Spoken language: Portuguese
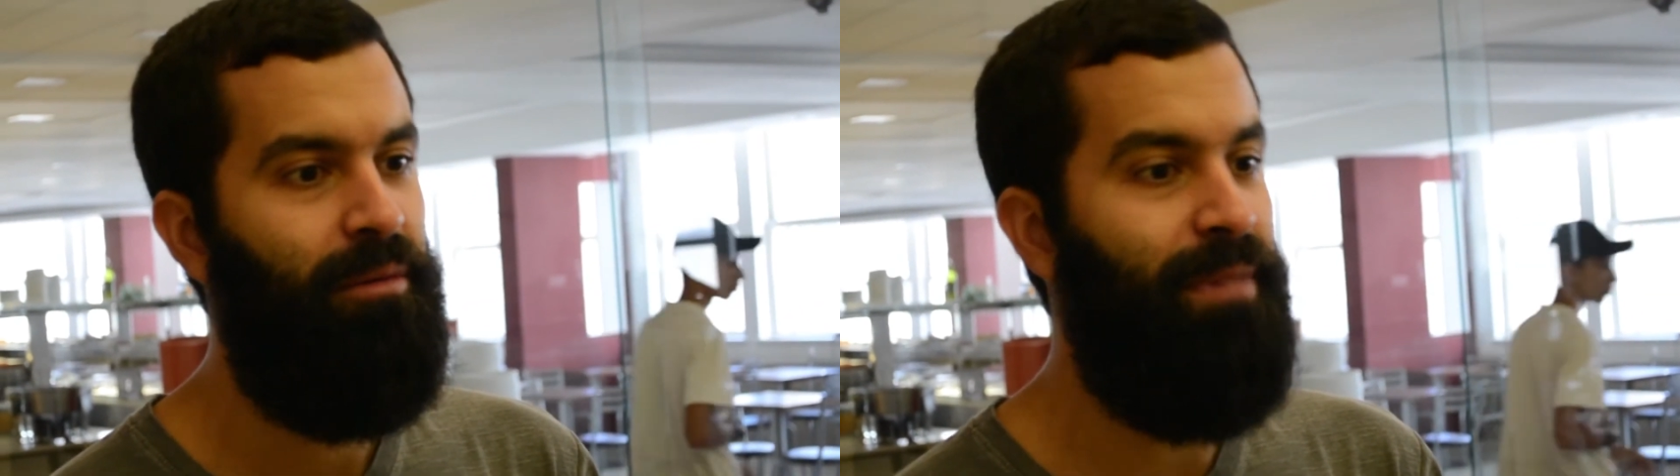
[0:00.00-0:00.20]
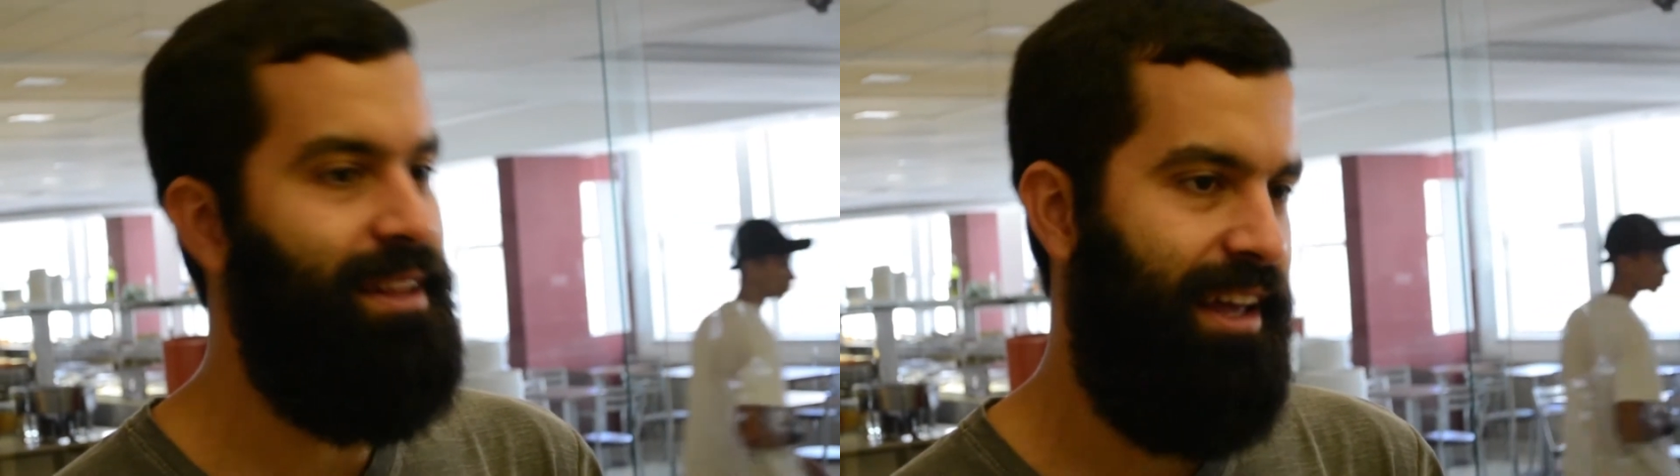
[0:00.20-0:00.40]

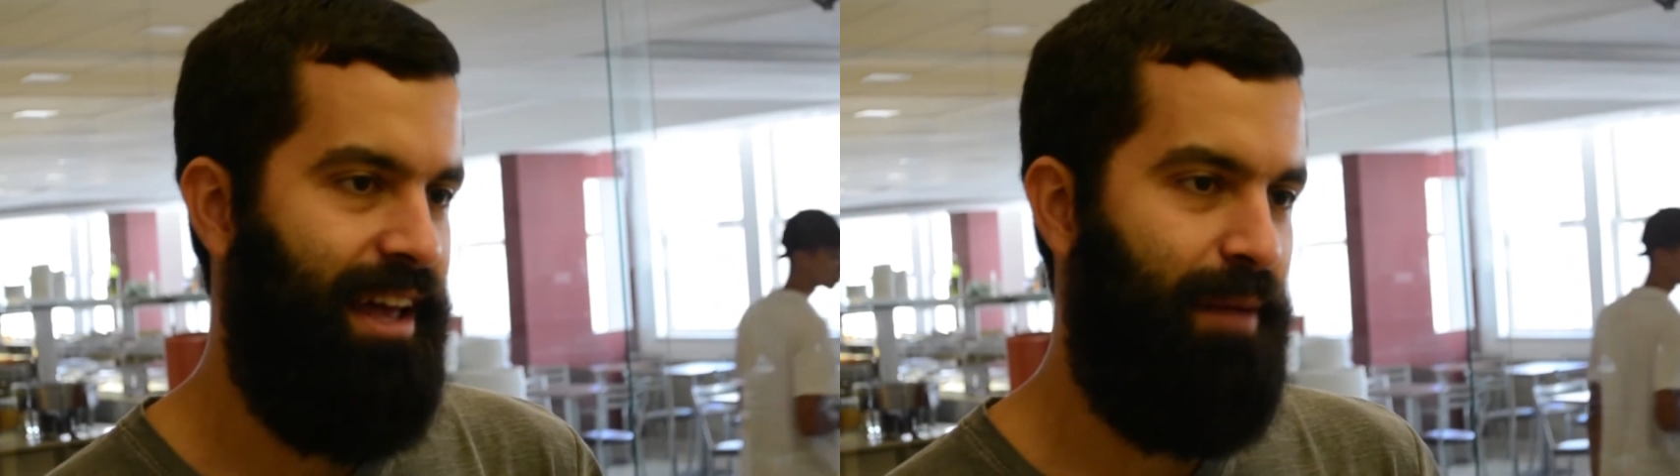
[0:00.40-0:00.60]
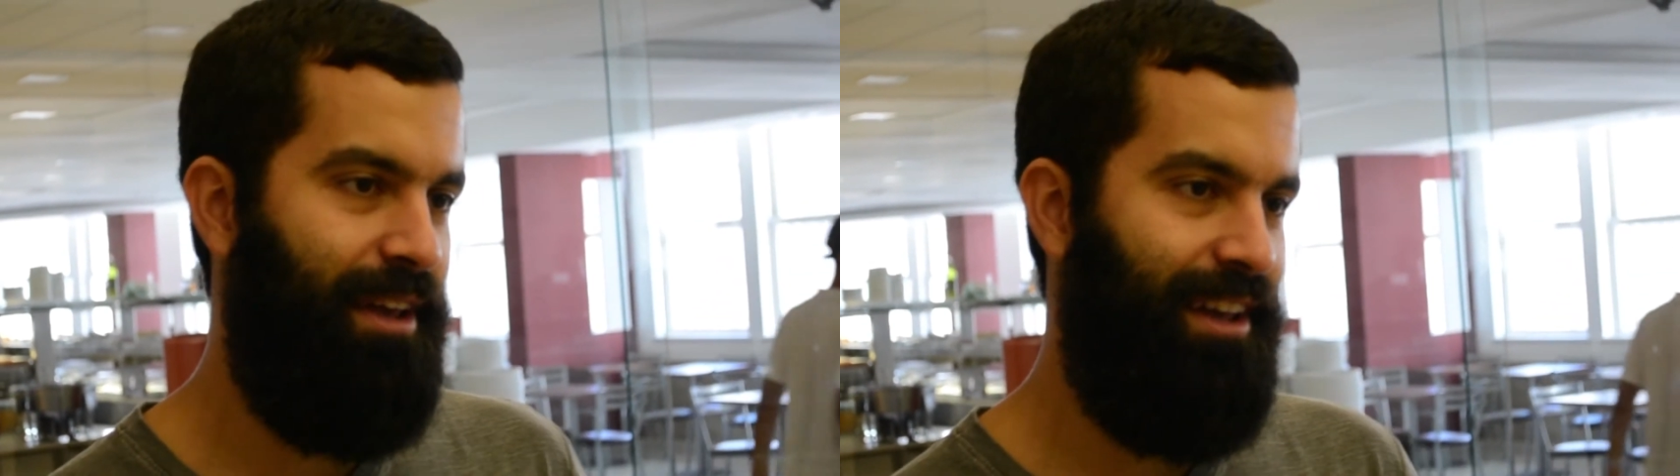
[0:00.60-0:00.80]

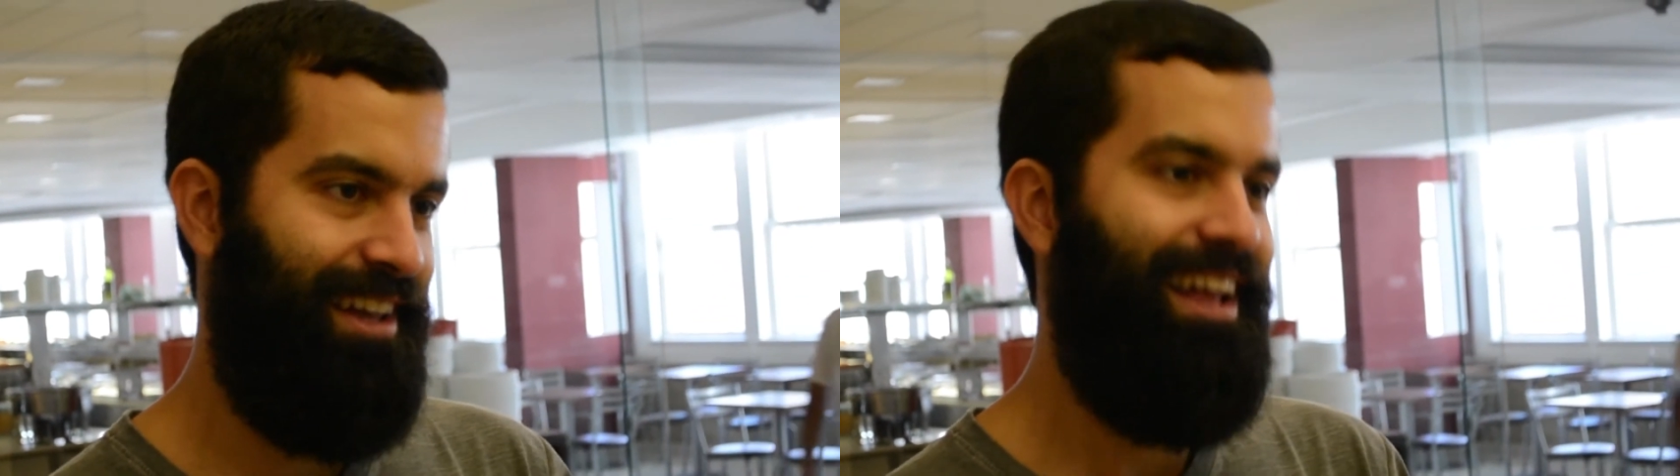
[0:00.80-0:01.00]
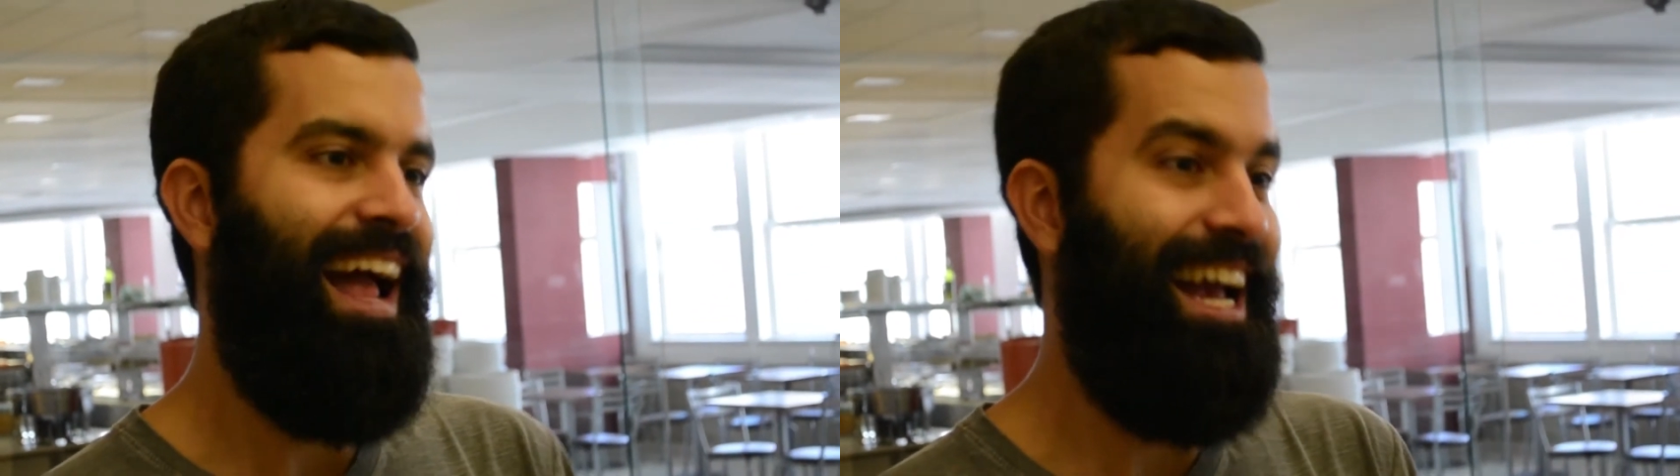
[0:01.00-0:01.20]
desejável
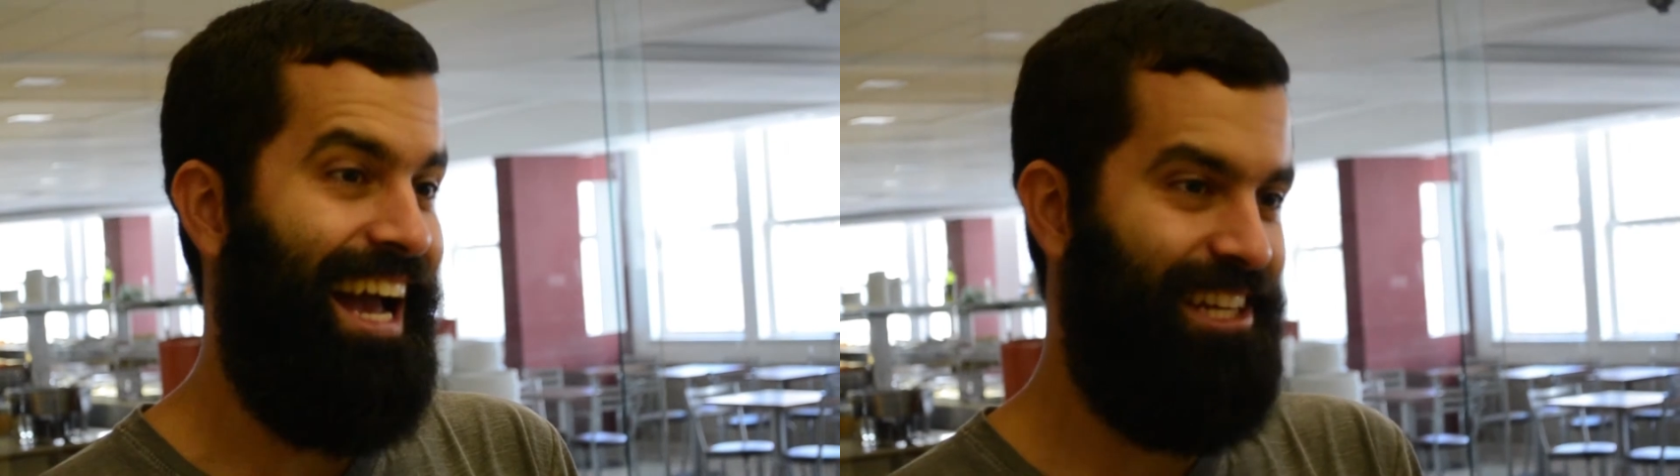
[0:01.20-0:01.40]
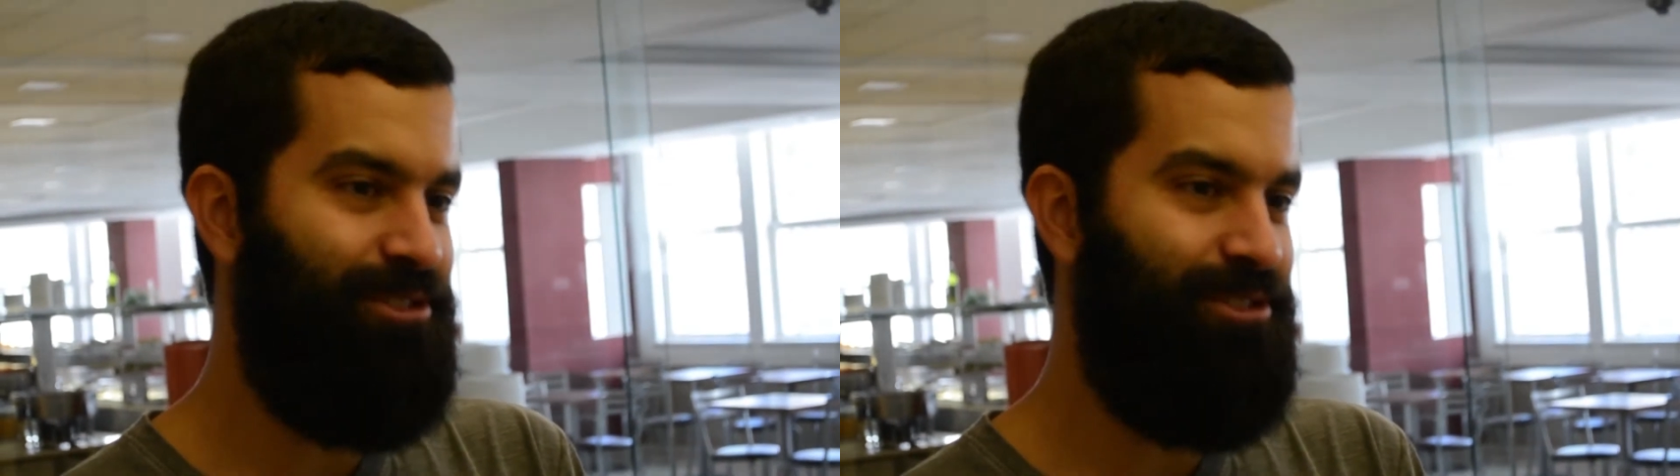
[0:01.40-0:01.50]
de carreira.